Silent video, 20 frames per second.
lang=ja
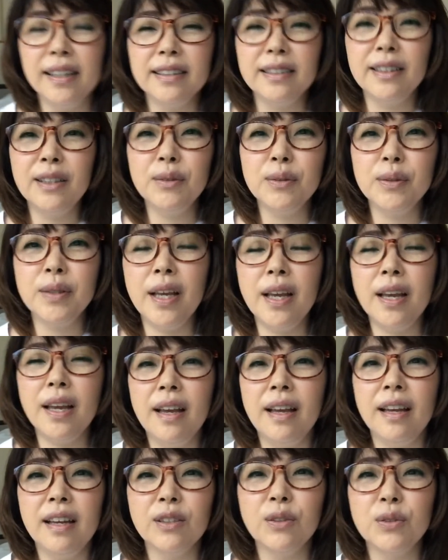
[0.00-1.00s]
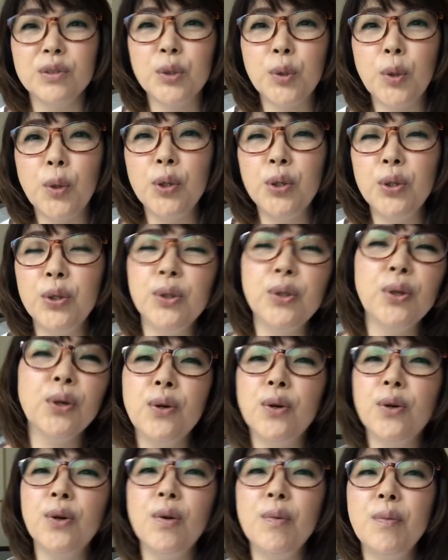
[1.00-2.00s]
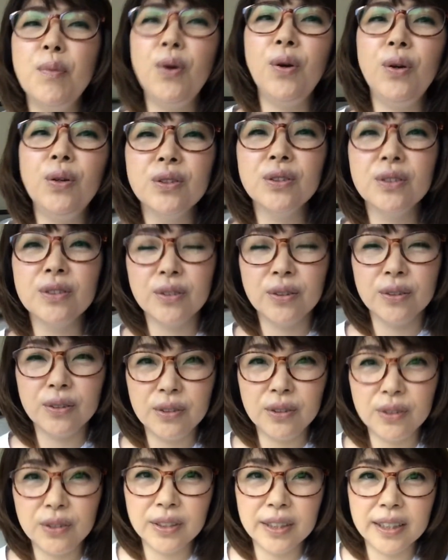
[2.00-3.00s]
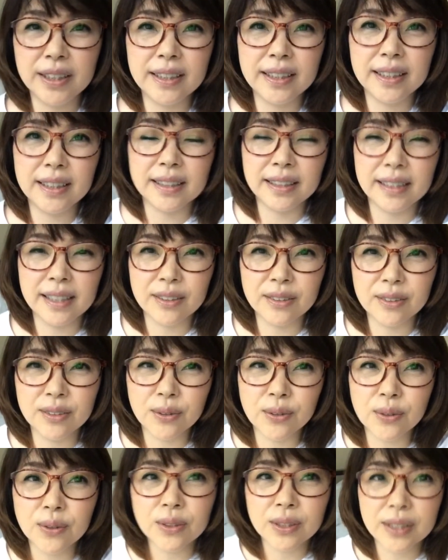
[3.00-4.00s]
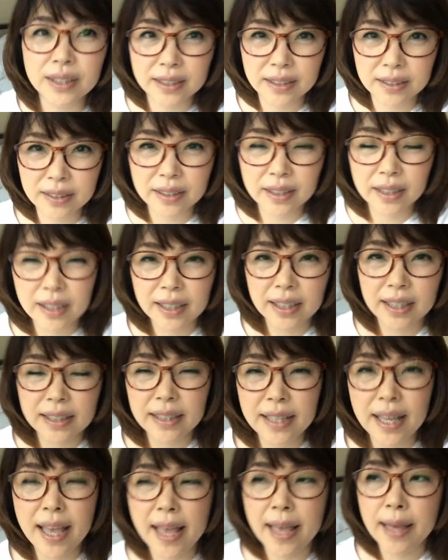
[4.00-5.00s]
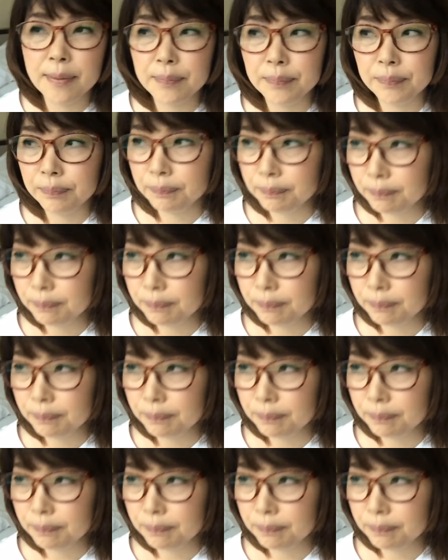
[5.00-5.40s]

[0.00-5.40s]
なのでそういうところもすごく気に入ってるところです。で、